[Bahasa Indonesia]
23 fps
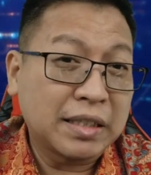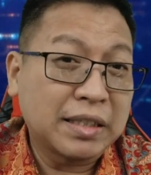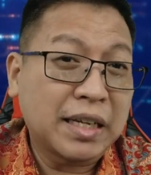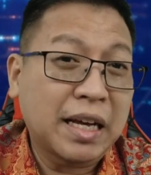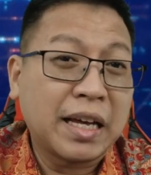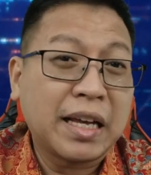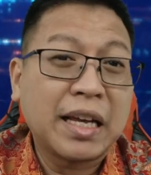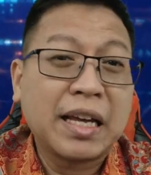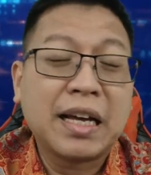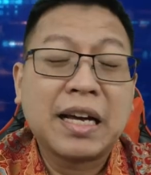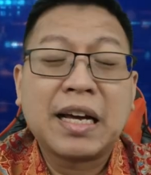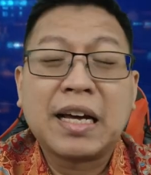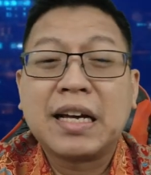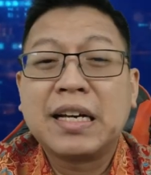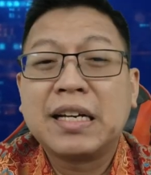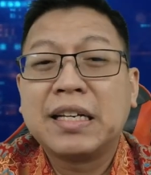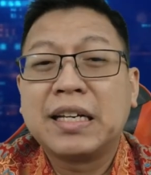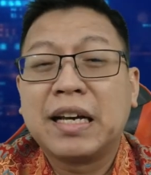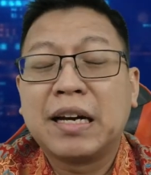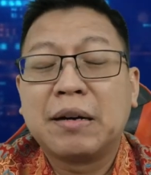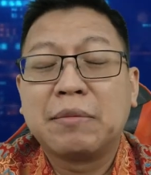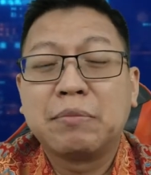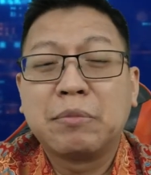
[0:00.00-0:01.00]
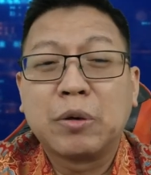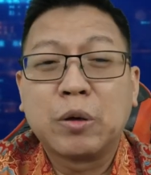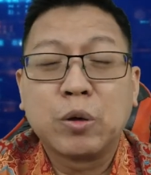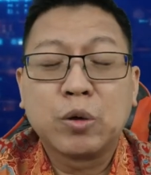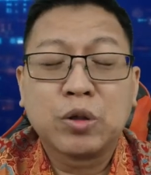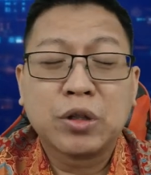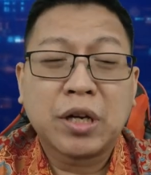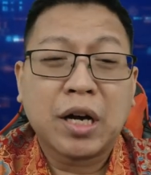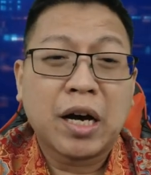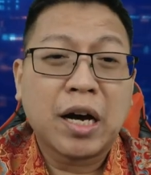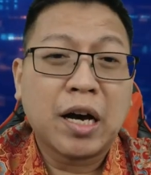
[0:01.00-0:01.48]
saya, yang
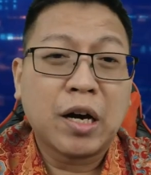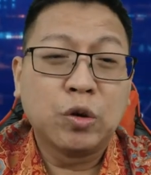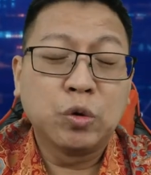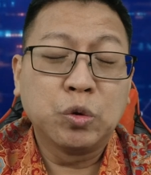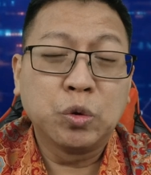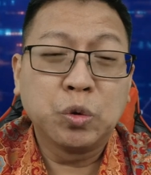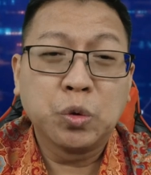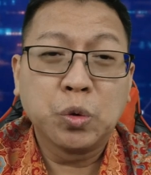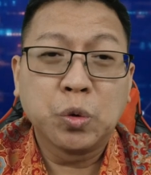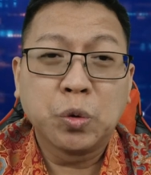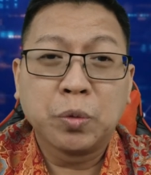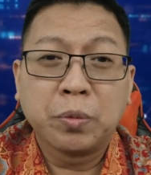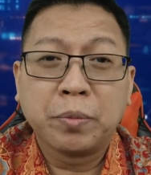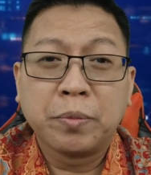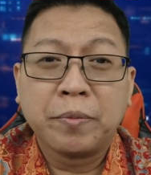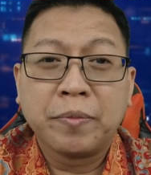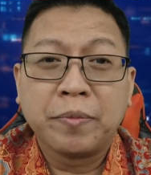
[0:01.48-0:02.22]
berusaha untuk